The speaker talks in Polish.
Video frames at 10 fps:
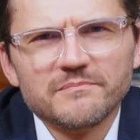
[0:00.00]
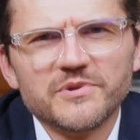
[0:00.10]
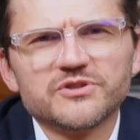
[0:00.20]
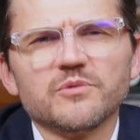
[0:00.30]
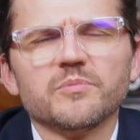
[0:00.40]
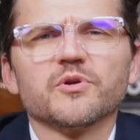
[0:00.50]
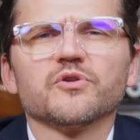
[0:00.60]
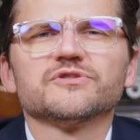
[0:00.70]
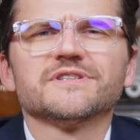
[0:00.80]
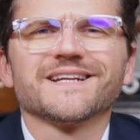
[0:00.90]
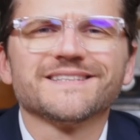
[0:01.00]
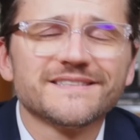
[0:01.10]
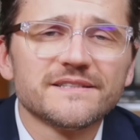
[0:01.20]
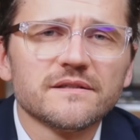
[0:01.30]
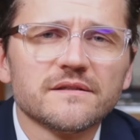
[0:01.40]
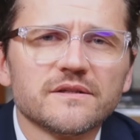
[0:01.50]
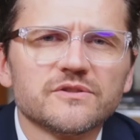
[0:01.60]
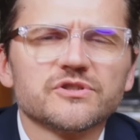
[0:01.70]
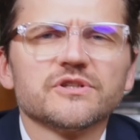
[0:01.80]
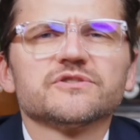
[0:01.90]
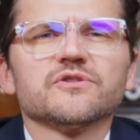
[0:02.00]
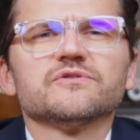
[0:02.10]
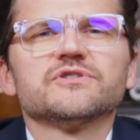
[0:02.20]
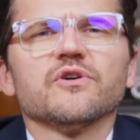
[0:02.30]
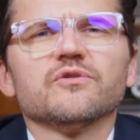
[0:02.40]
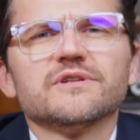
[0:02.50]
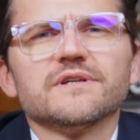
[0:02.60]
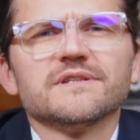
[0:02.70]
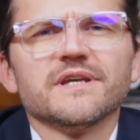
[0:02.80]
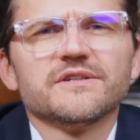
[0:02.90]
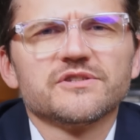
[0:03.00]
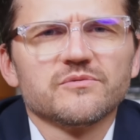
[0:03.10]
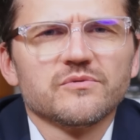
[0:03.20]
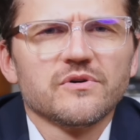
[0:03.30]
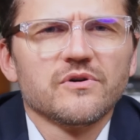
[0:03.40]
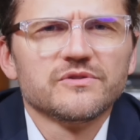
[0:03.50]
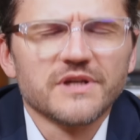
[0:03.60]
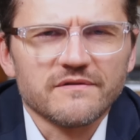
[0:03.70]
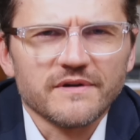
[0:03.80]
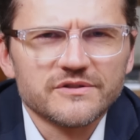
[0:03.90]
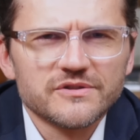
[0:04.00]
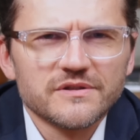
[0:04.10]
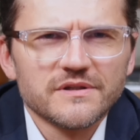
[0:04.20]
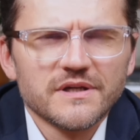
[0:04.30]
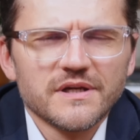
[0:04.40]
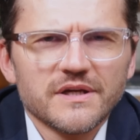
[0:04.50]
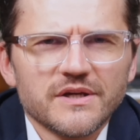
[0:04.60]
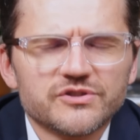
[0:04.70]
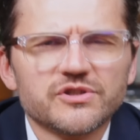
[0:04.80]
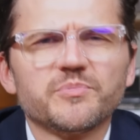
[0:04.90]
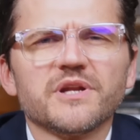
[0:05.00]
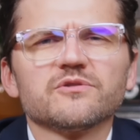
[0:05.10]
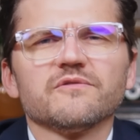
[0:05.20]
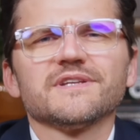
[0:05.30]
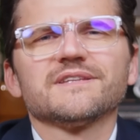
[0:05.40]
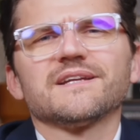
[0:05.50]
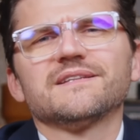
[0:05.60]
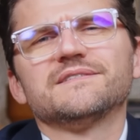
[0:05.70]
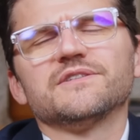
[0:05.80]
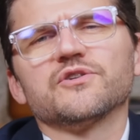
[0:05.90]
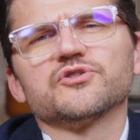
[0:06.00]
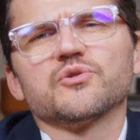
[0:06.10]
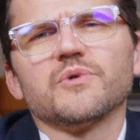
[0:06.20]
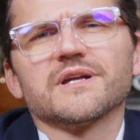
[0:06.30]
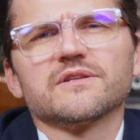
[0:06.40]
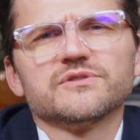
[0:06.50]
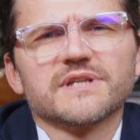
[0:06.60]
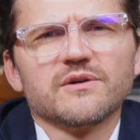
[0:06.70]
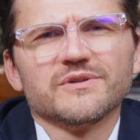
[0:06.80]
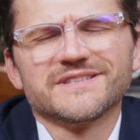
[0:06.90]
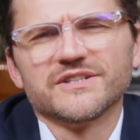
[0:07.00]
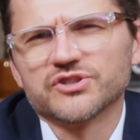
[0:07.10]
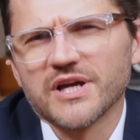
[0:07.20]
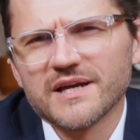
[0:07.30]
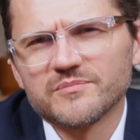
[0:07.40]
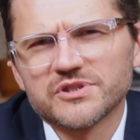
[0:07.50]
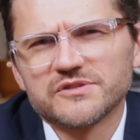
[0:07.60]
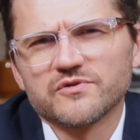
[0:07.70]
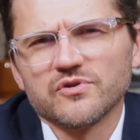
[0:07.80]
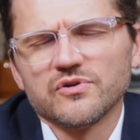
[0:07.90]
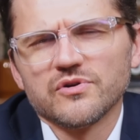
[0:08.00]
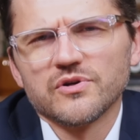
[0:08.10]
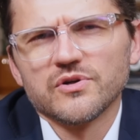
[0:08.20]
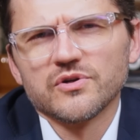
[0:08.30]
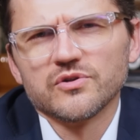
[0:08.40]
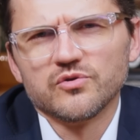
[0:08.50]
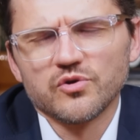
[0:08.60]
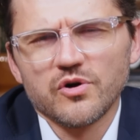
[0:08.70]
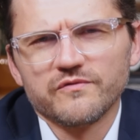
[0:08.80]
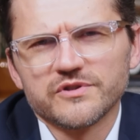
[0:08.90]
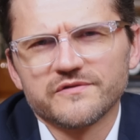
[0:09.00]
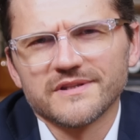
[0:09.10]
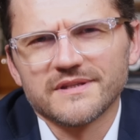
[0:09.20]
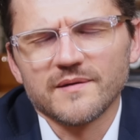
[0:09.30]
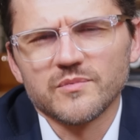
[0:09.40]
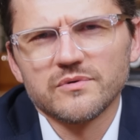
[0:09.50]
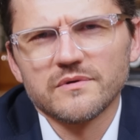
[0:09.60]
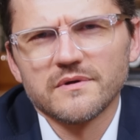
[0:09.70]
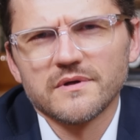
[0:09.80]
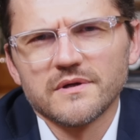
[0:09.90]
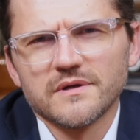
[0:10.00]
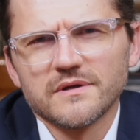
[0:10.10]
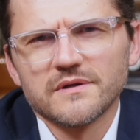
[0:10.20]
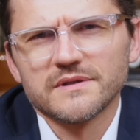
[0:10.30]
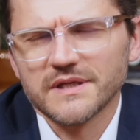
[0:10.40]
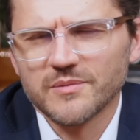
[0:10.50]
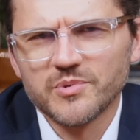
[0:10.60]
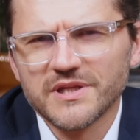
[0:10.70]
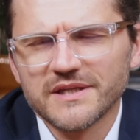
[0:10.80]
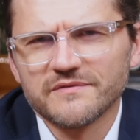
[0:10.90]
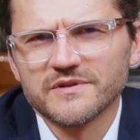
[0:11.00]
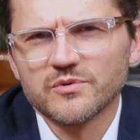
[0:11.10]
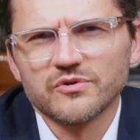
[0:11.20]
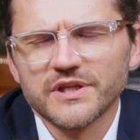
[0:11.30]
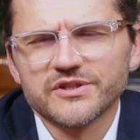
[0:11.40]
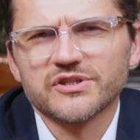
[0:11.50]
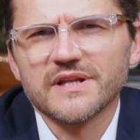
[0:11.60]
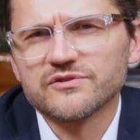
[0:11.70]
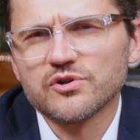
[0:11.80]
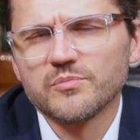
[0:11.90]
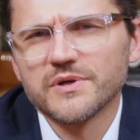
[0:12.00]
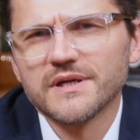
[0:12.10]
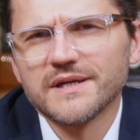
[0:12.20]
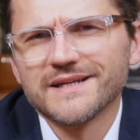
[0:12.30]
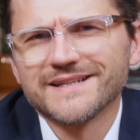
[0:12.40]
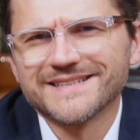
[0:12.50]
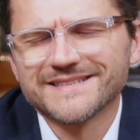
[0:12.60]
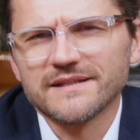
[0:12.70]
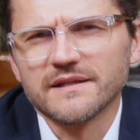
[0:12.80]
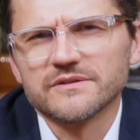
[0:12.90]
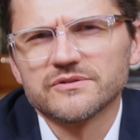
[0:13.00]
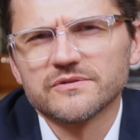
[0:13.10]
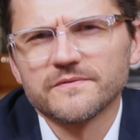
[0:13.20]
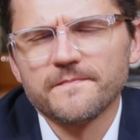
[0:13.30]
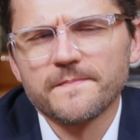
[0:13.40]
Biskup broniący tradycji, czy chcący od niej się oderwać? Czy pielęgnowanie tradycji Kościoła katolickiego jest grzechem przeciwko Duchowi Świętemu? Takie pytanie w tym kontekście należałoby zadać.